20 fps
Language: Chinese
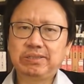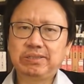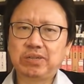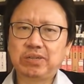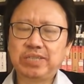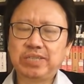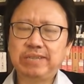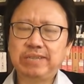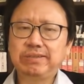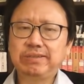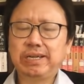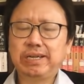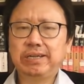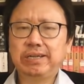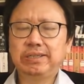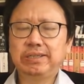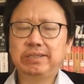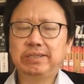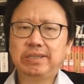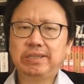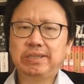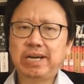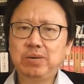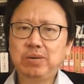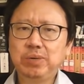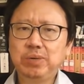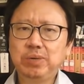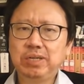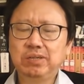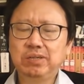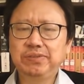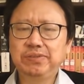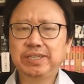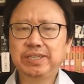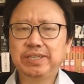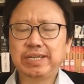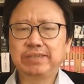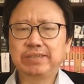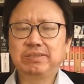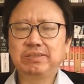早先在安徽合
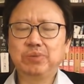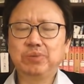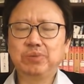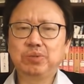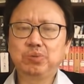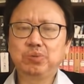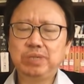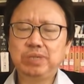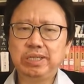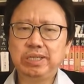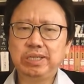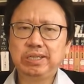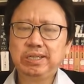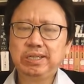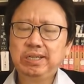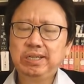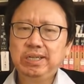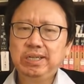肥当个市委书记，